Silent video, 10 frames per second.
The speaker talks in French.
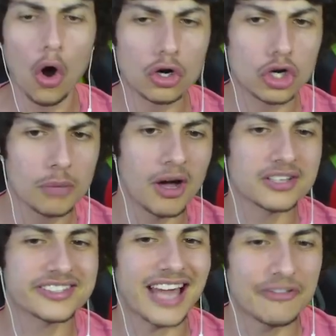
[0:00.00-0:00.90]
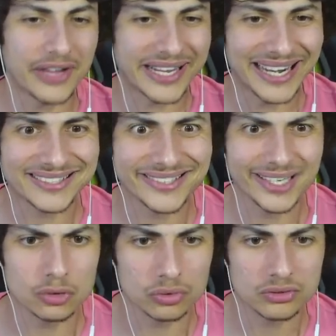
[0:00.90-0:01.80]
On commence avec la
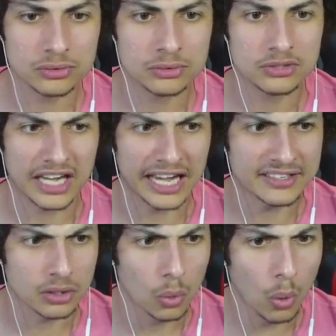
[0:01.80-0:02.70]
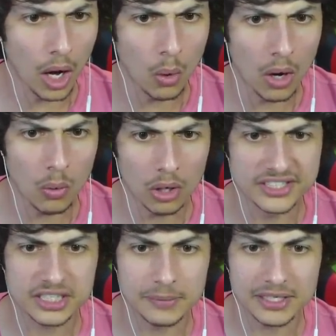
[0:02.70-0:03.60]
saison 13. Wow, wow, wow,
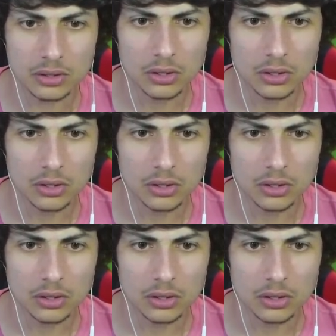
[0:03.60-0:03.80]
les skibidi...